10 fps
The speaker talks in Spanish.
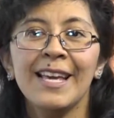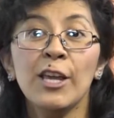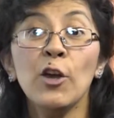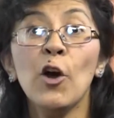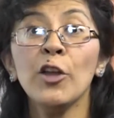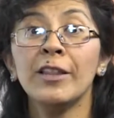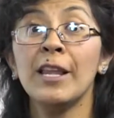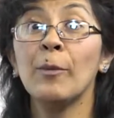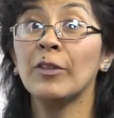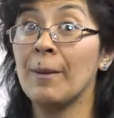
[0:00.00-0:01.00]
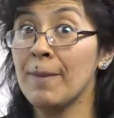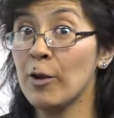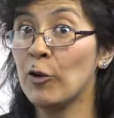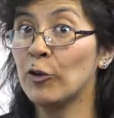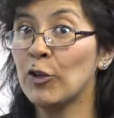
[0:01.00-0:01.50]
Y hoy tenemos también
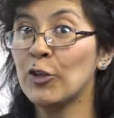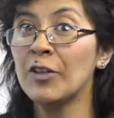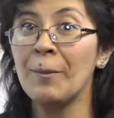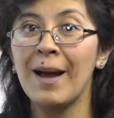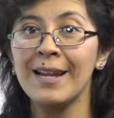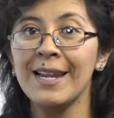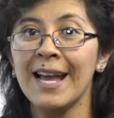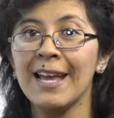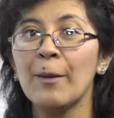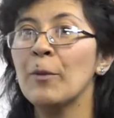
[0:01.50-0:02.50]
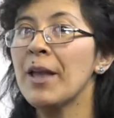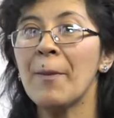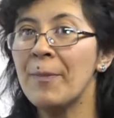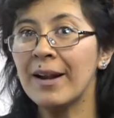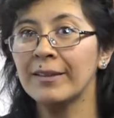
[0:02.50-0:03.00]
con nosotros a Marilyn, ella es muy
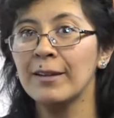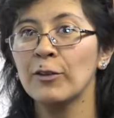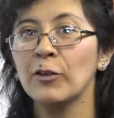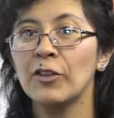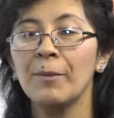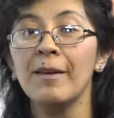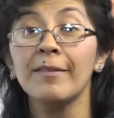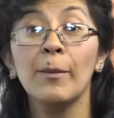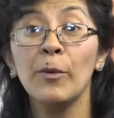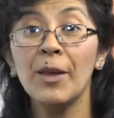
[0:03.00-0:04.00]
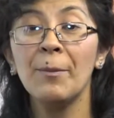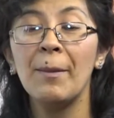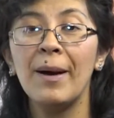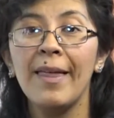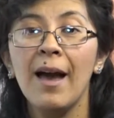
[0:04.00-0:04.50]
experta en estos temas, está muy
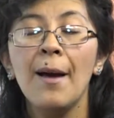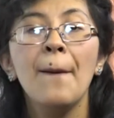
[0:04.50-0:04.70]
empapada,